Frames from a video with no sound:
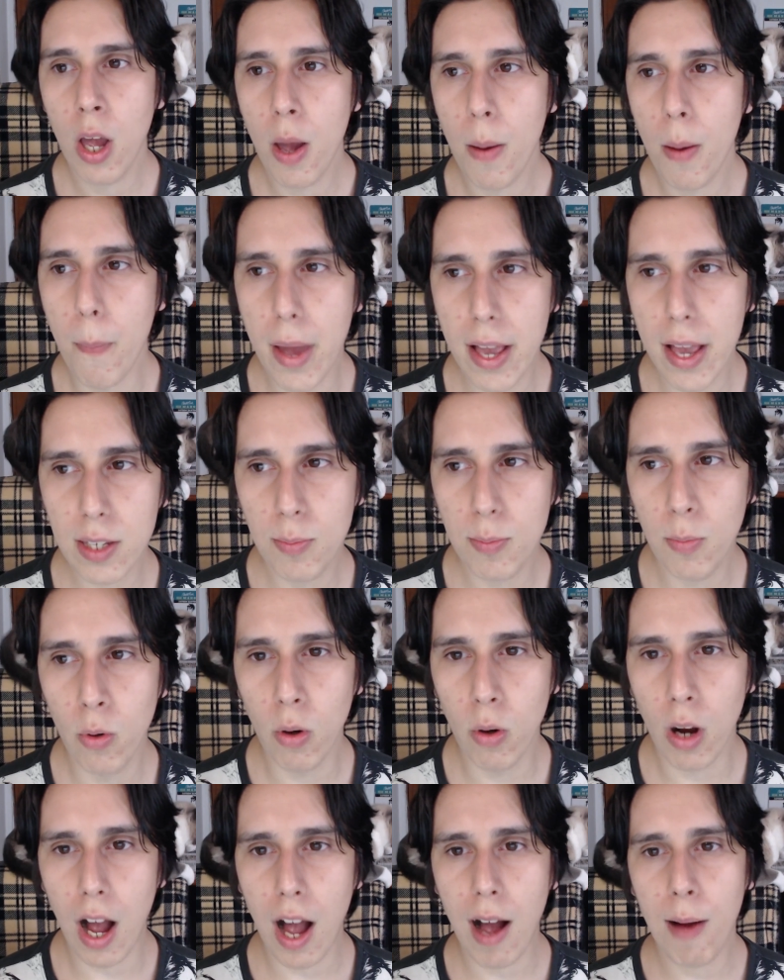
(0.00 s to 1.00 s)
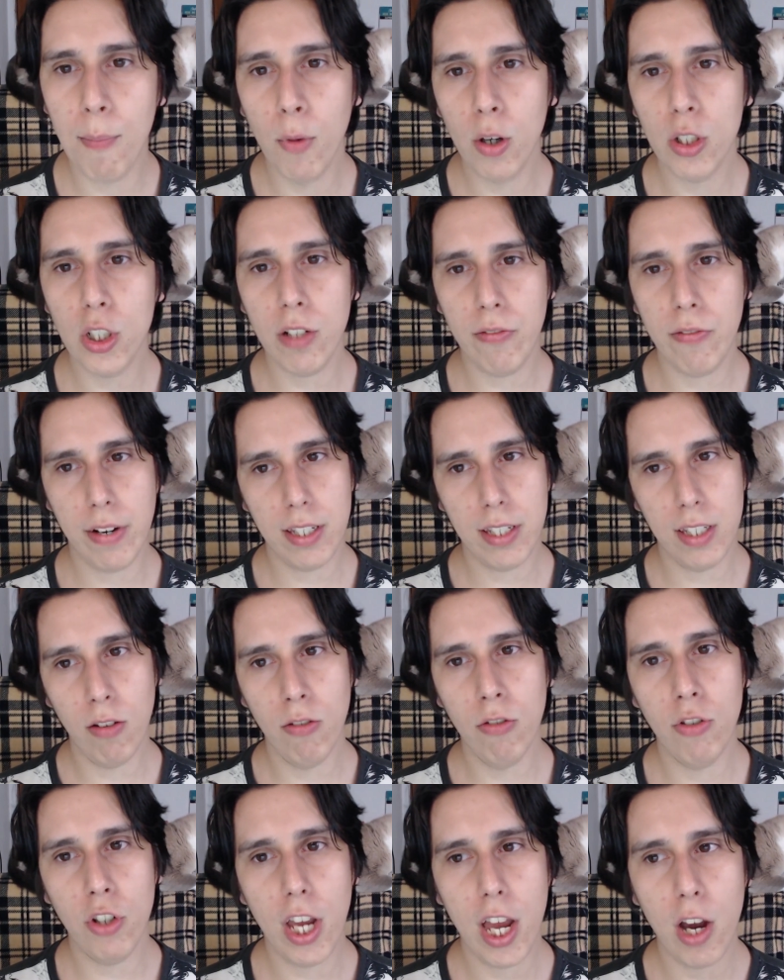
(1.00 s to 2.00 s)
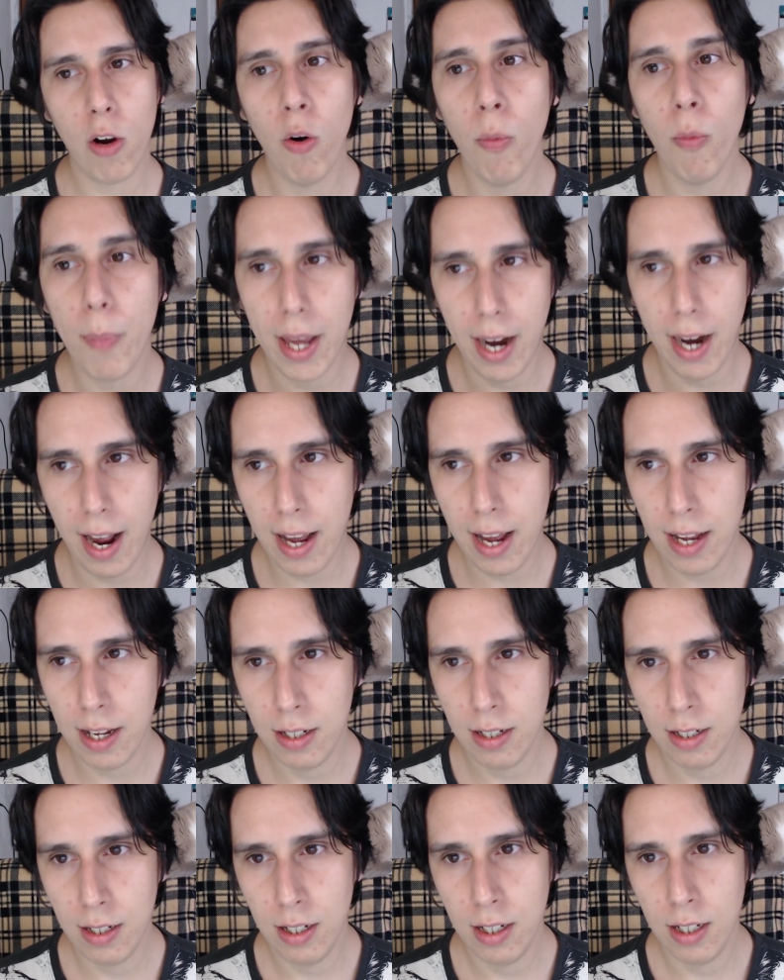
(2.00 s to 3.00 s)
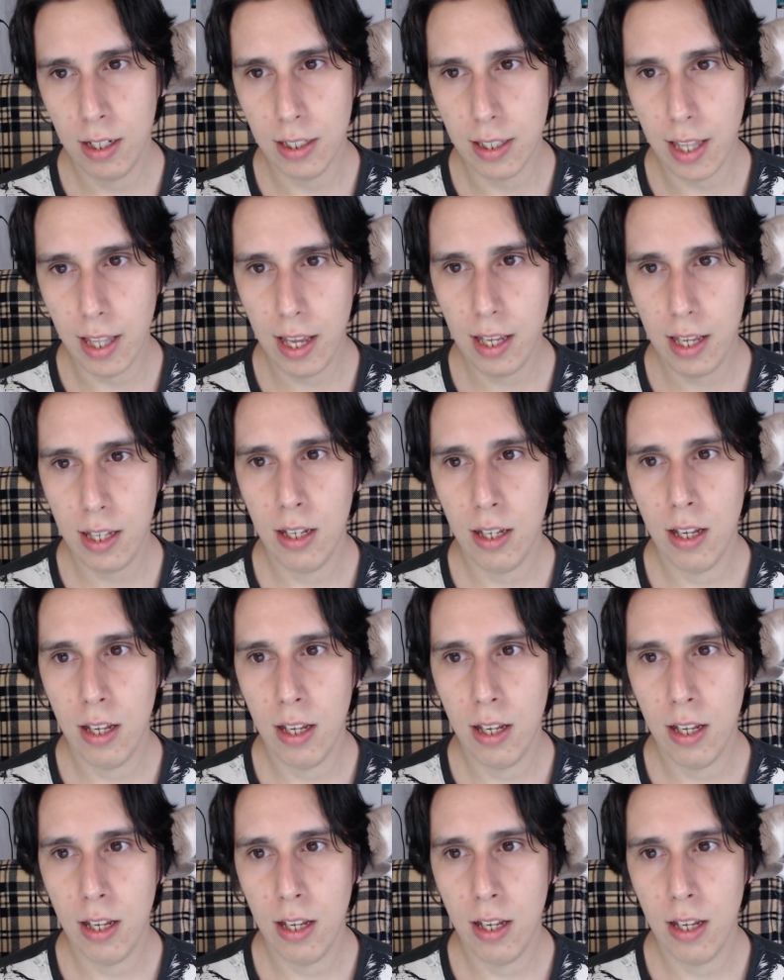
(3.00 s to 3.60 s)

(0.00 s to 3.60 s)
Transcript: Mesmo a motivação de recuperar, né?